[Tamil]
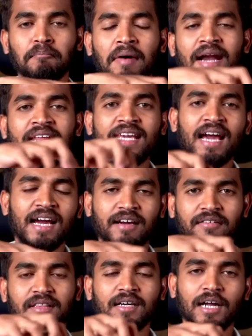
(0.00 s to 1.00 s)
மணியாக
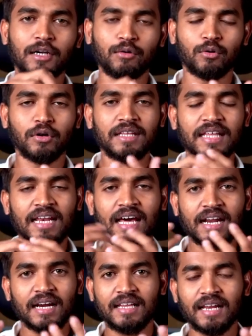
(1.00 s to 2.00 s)
வந்து கட்டுவோம் இது
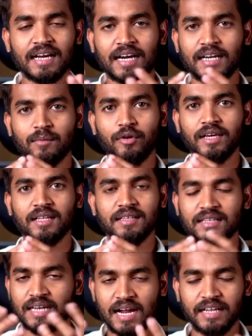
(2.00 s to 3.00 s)
எல்லாராலையெல்லாம் கட்ட முடியாது
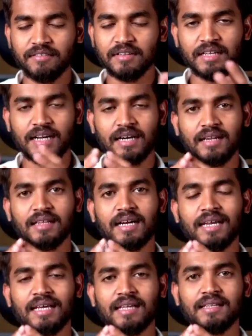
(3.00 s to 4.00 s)
இது நானே வந்து கட்டுறது
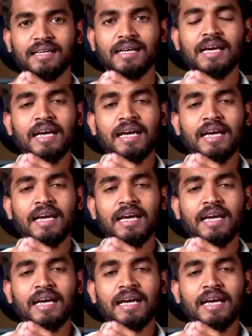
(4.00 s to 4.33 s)
கிடையாது